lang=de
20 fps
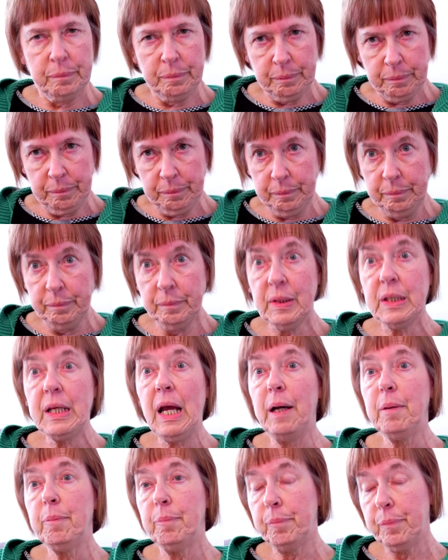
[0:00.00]
Mhm,
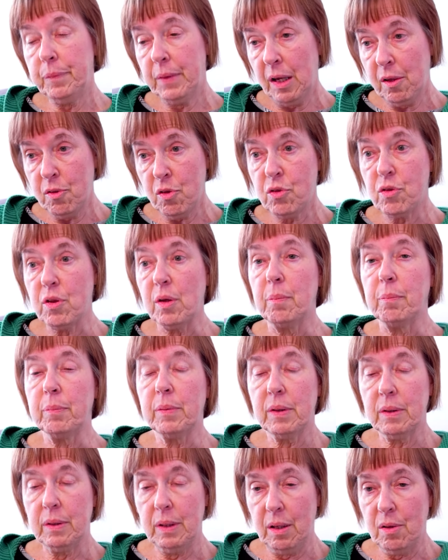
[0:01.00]
ja, das
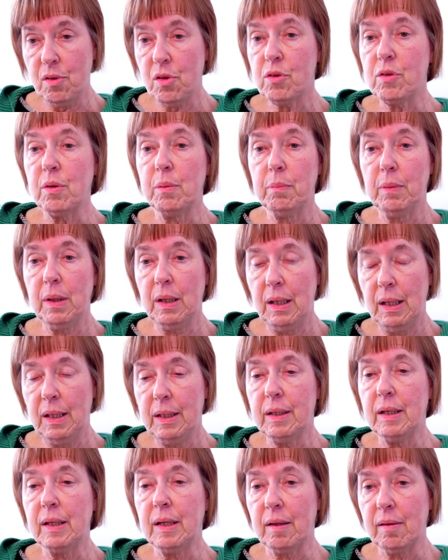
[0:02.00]
stimmt, das stimmt
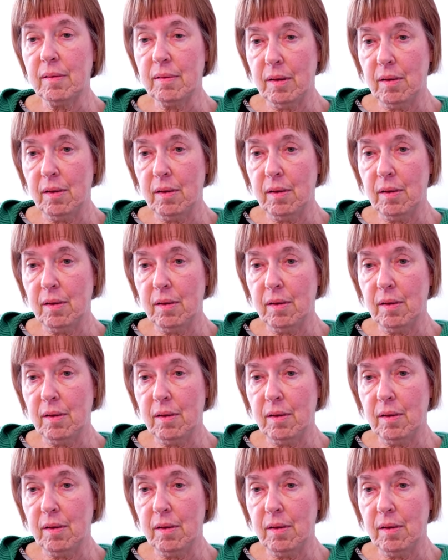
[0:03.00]
allerdings.